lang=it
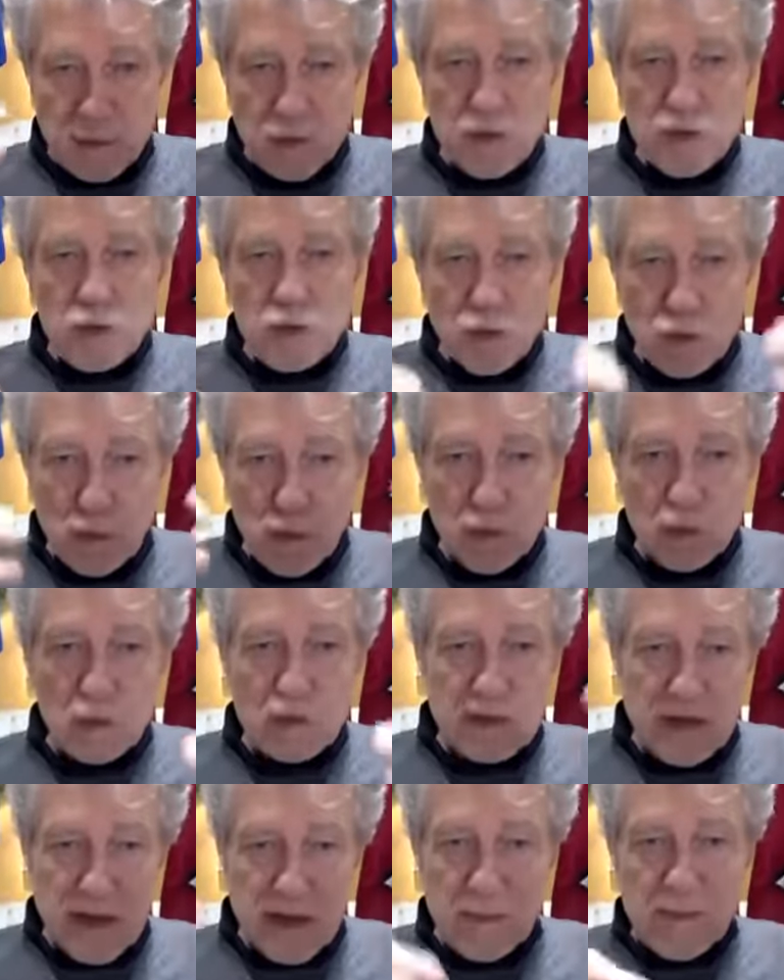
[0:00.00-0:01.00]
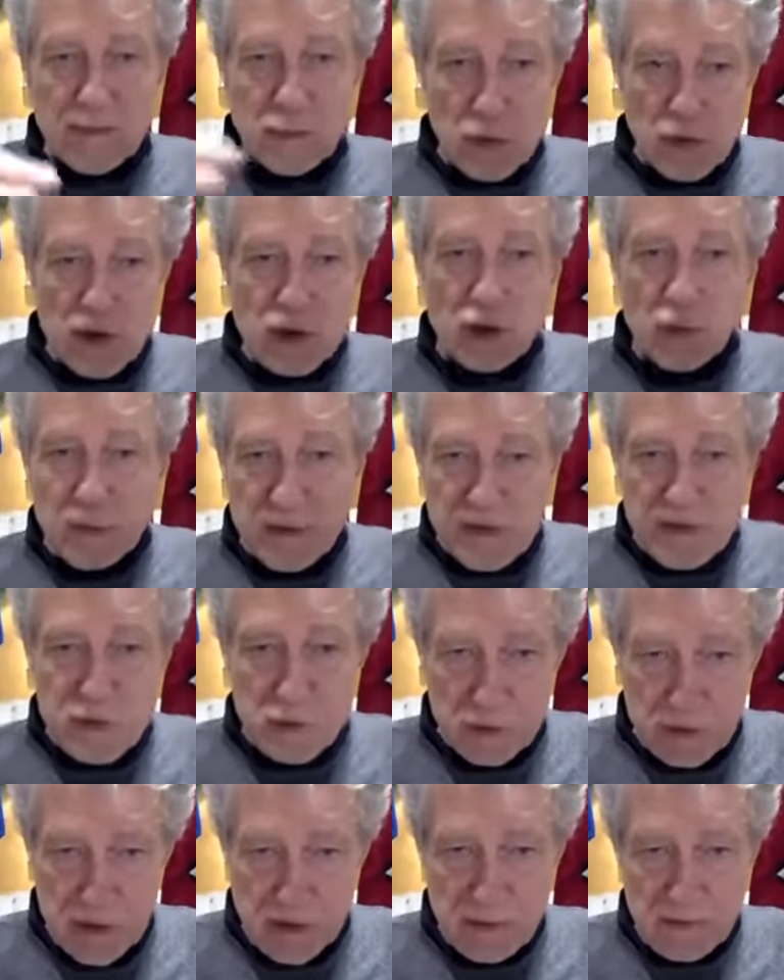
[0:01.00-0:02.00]
ogni giorno muoiono 300-400
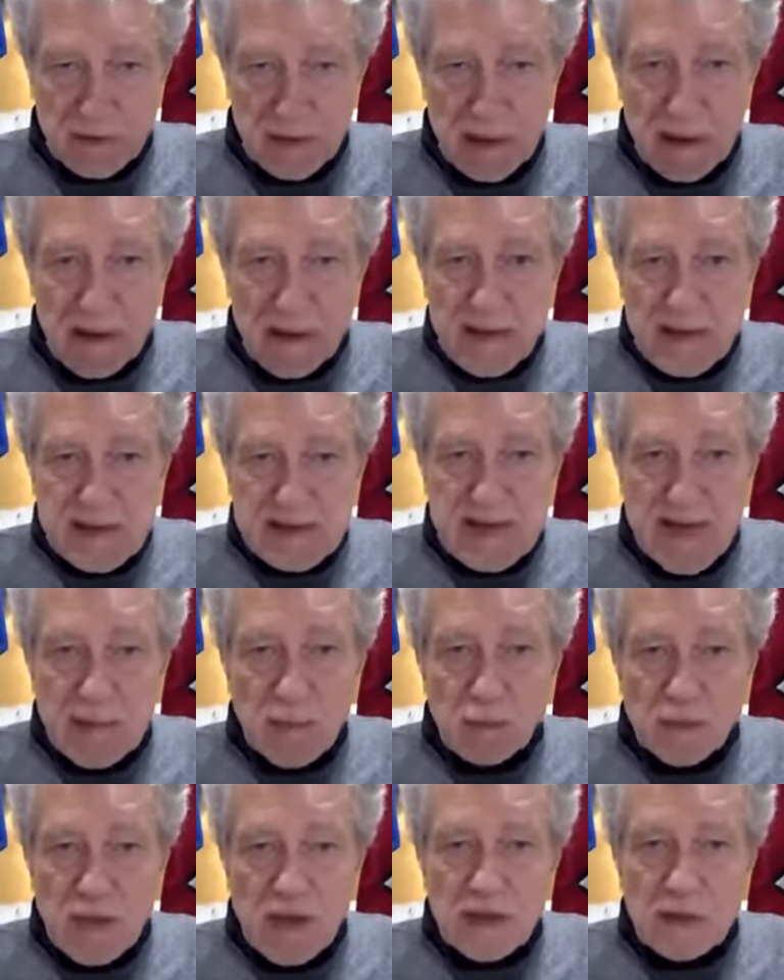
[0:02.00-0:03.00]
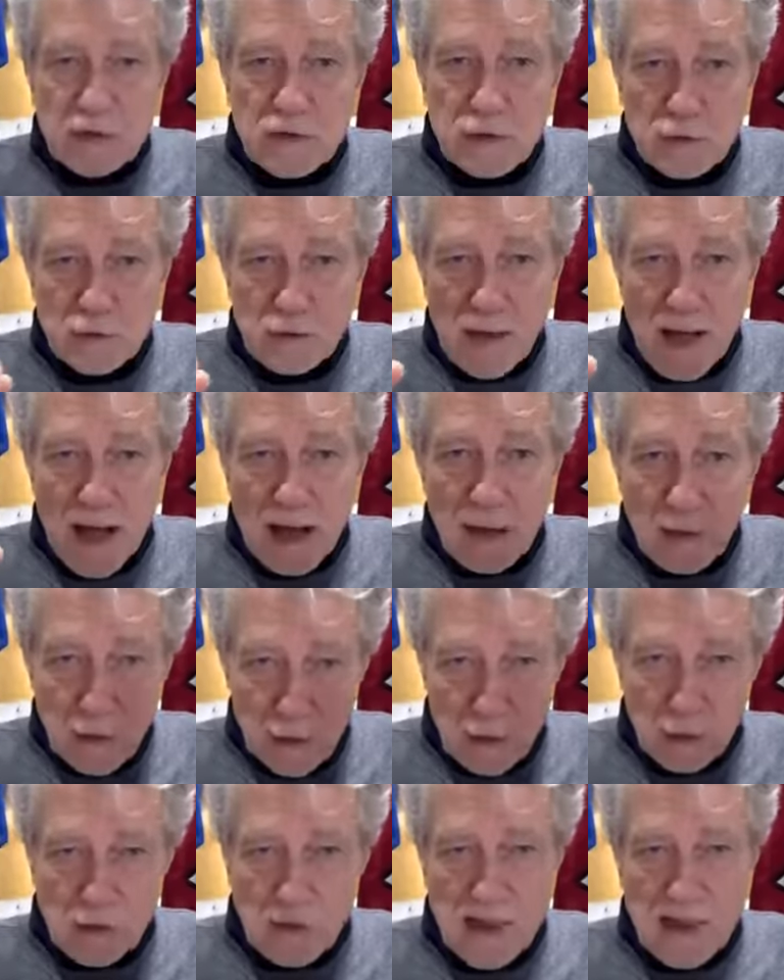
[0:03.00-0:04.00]
persone, quindi siamo dentro
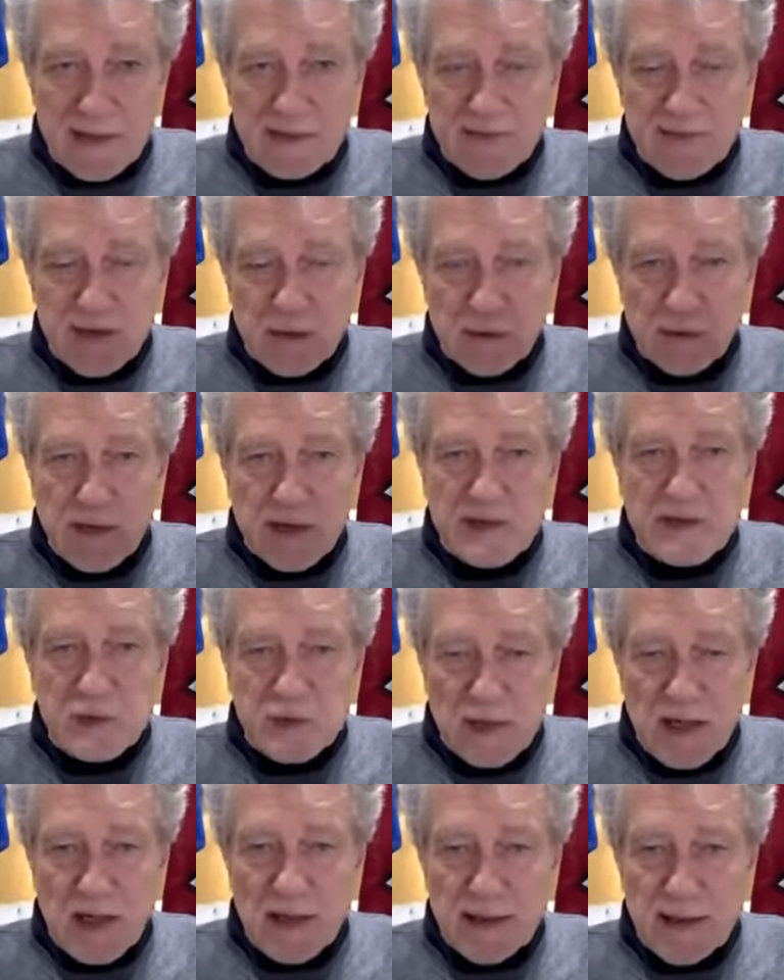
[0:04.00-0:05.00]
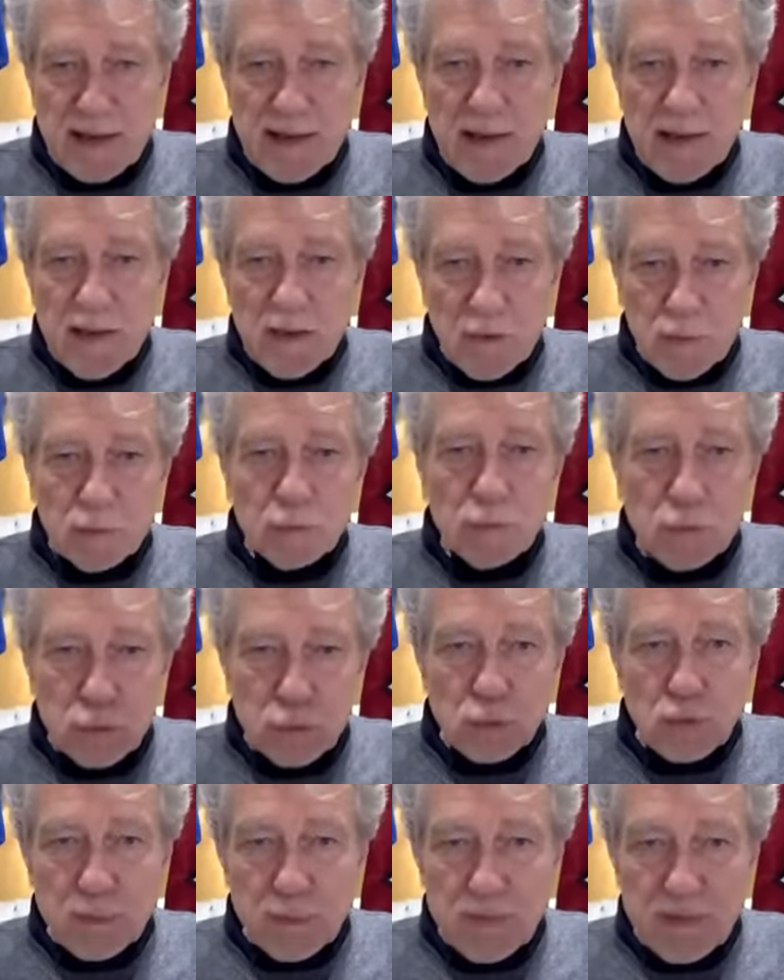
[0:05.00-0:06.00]
ancora a livello nazionale un
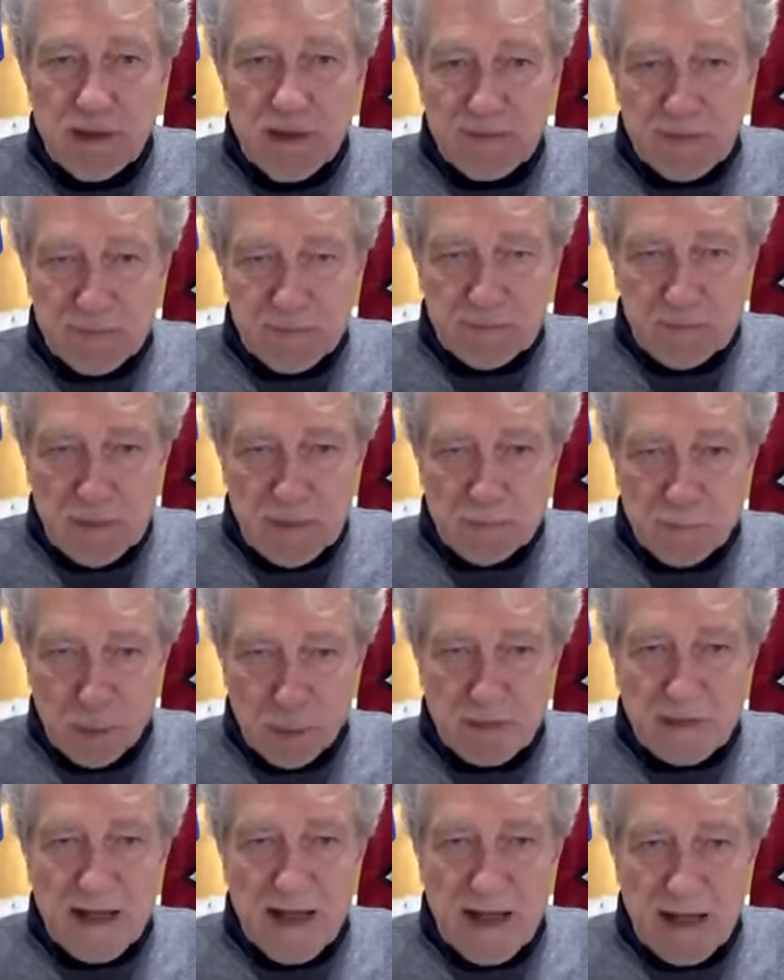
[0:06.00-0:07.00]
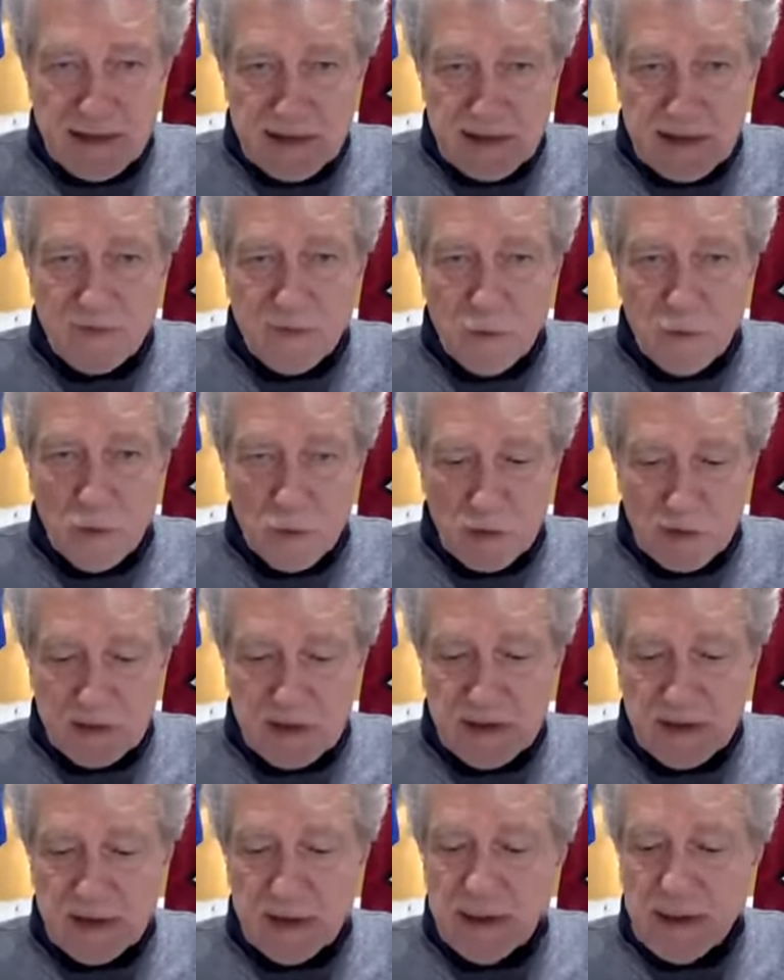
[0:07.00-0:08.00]
turbine importante,
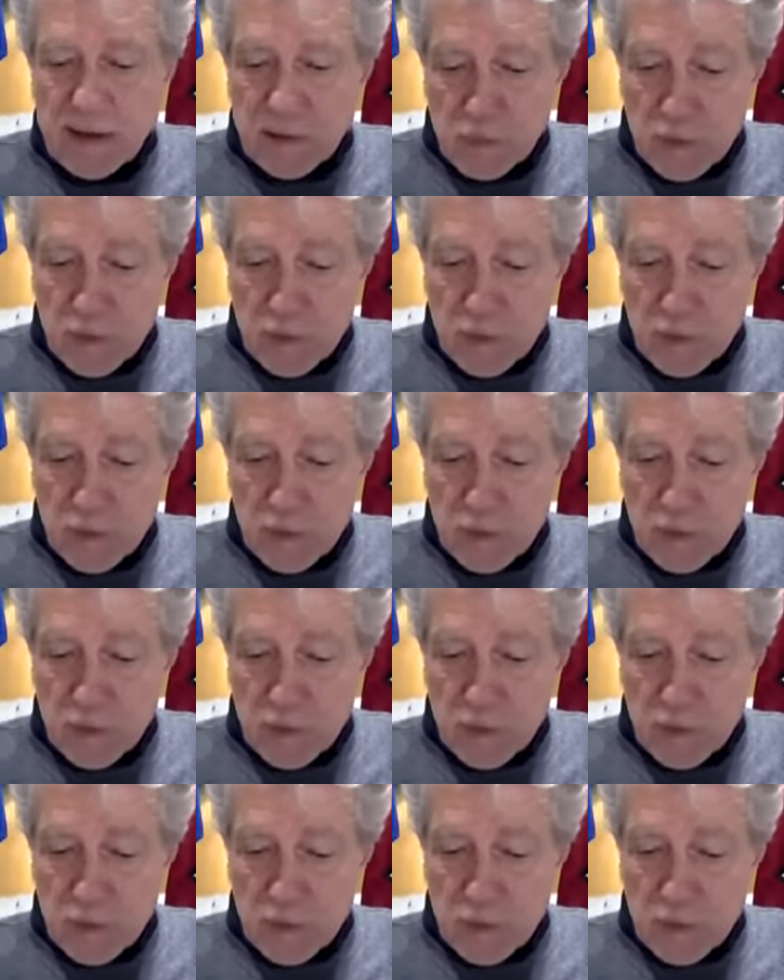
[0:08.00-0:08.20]
forte,